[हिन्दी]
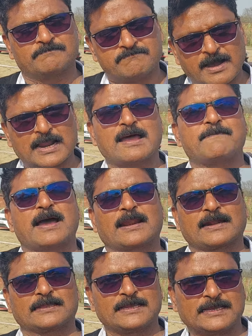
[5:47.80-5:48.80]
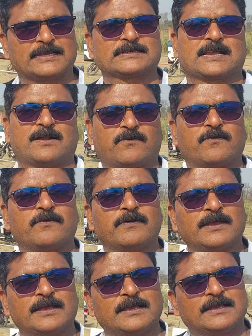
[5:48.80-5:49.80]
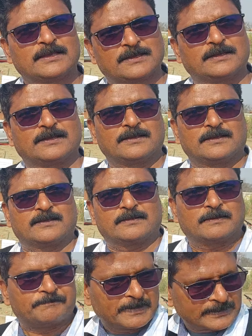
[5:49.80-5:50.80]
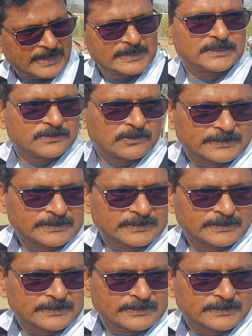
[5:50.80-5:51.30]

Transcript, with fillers: माला माल कर देगी किसानों को नहीं सही बात है पंद्रह जीरो